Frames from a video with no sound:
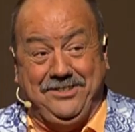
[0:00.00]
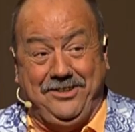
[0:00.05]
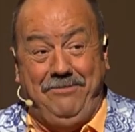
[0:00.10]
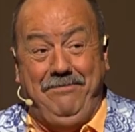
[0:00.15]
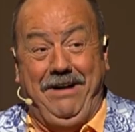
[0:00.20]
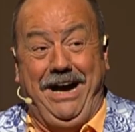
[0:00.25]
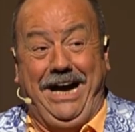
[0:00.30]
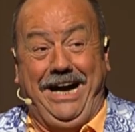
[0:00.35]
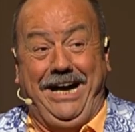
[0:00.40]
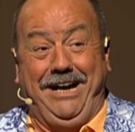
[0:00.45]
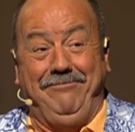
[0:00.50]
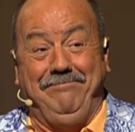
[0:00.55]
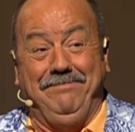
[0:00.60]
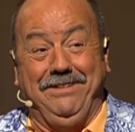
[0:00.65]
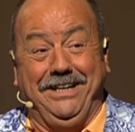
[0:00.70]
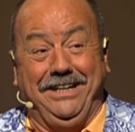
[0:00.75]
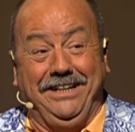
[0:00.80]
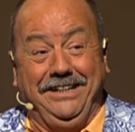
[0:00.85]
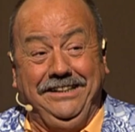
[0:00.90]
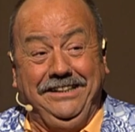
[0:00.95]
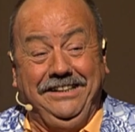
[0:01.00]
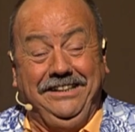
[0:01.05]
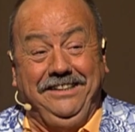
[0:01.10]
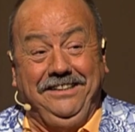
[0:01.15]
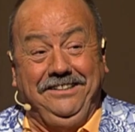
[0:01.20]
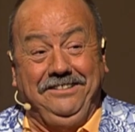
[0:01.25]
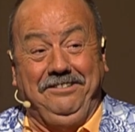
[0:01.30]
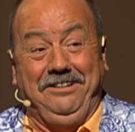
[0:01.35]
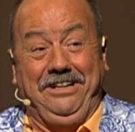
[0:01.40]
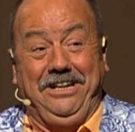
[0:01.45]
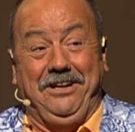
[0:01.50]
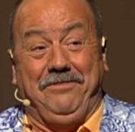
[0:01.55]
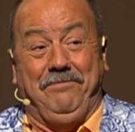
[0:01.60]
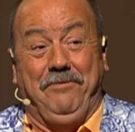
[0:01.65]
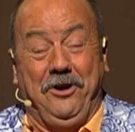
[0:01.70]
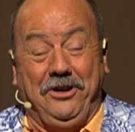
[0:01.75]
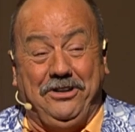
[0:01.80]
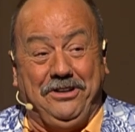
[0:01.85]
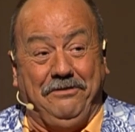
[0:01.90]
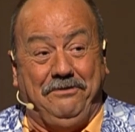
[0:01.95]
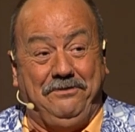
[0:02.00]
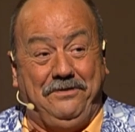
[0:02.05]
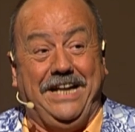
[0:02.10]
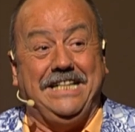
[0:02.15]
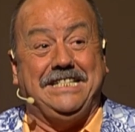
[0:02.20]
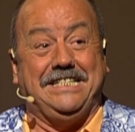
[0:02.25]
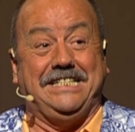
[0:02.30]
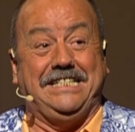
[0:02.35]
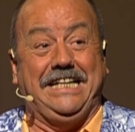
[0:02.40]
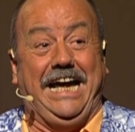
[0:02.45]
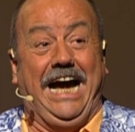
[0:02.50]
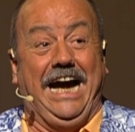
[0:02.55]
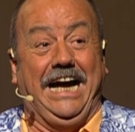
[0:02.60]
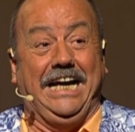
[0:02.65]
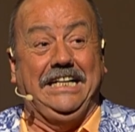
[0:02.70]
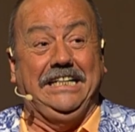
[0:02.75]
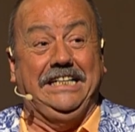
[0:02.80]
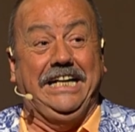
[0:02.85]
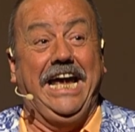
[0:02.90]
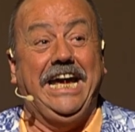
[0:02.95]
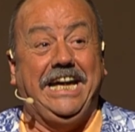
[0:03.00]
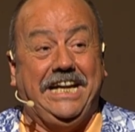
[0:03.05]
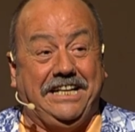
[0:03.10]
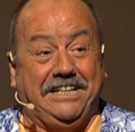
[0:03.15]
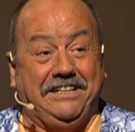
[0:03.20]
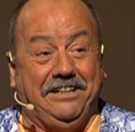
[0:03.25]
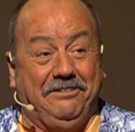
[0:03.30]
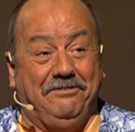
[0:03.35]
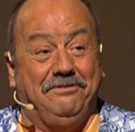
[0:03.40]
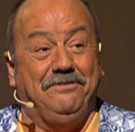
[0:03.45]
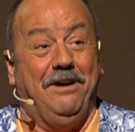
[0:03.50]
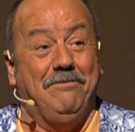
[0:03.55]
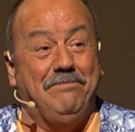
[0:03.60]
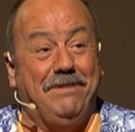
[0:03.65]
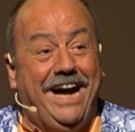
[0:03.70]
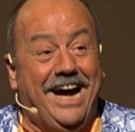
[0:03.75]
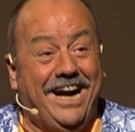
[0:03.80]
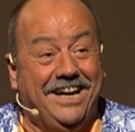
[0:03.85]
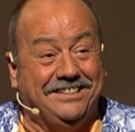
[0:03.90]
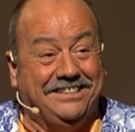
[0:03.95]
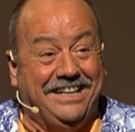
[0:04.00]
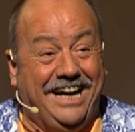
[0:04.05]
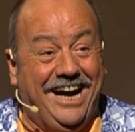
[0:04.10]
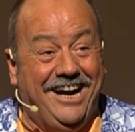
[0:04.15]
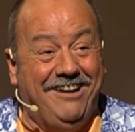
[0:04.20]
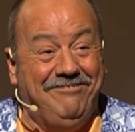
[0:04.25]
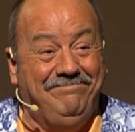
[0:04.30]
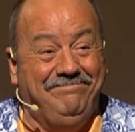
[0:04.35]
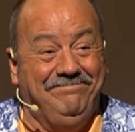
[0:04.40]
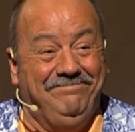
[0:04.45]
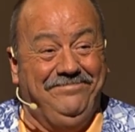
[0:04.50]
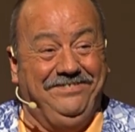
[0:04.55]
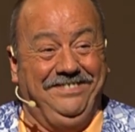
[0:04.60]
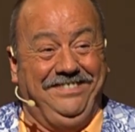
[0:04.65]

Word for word: Sommerabende, ich möchte fast sagen Nächte verbracht haben.